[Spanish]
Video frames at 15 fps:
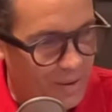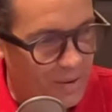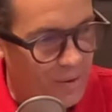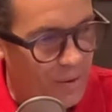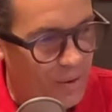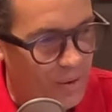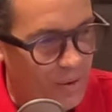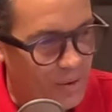
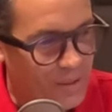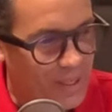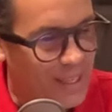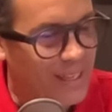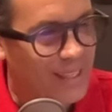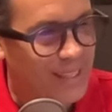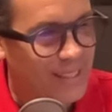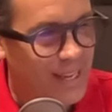no nos
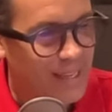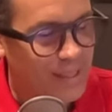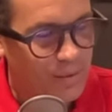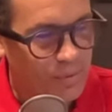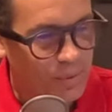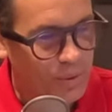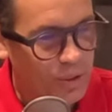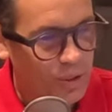sigue desde hace
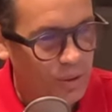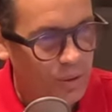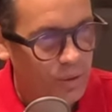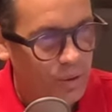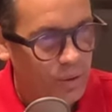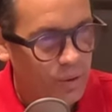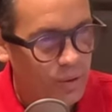mucho,